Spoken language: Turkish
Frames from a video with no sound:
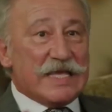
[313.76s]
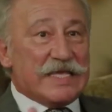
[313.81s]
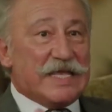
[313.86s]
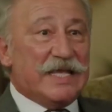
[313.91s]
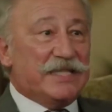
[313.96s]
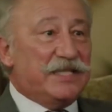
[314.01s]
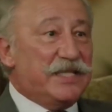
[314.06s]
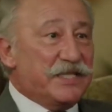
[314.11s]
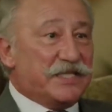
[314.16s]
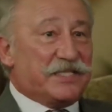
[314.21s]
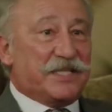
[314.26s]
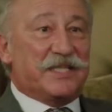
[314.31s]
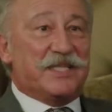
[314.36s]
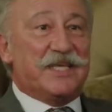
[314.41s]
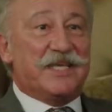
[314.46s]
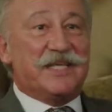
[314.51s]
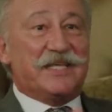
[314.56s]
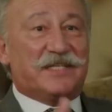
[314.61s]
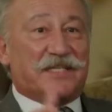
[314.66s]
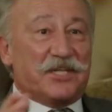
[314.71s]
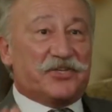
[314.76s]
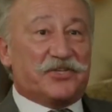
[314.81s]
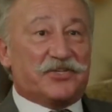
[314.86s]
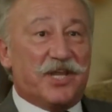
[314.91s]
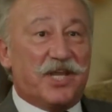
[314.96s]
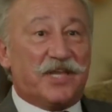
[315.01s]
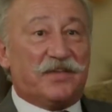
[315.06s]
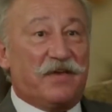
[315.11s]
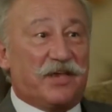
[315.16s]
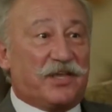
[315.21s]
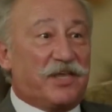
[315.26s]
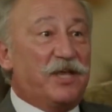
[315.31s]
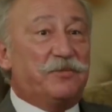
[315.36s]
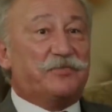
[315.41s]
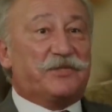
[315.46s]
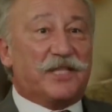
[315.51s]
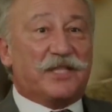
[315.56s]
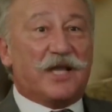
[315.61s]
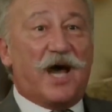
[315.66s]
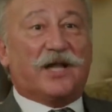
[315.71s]
Kendi istediği yeri seçecek ve
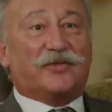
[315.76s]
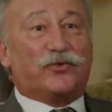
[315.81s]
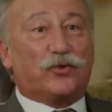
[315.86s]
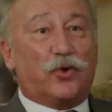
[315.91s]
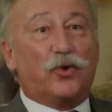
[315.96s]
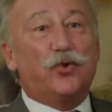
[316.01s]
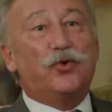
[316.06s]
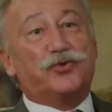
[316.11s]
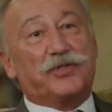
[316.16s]
kimse de artık onu